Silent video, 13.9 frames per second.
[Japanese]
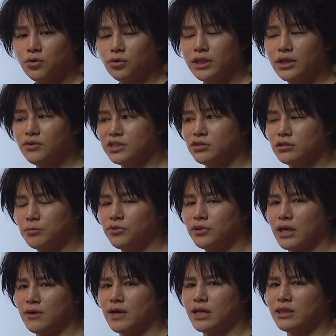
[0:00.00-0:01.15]
この手の記述問
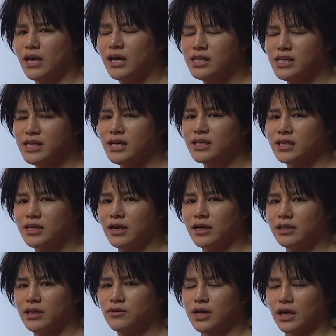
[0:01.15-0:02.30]
題は何が聞かれ
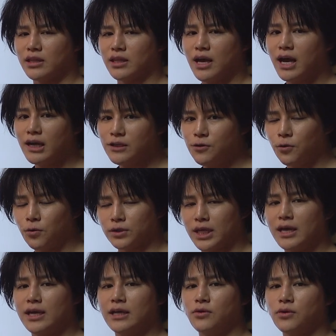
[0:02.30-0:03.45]
てるから何を答
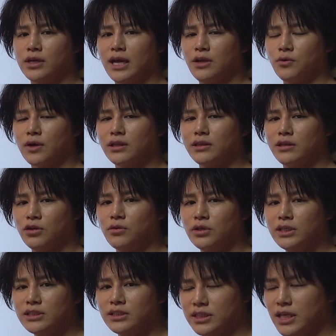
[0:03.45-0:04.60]
えないといけないのかっていうのを
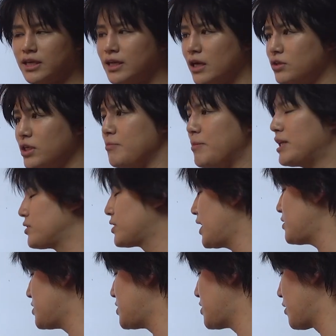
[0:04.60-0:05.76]
正確にまず
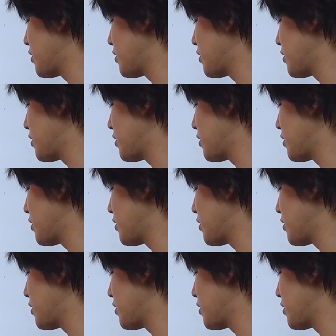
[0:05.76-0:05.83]
キャッチしてあ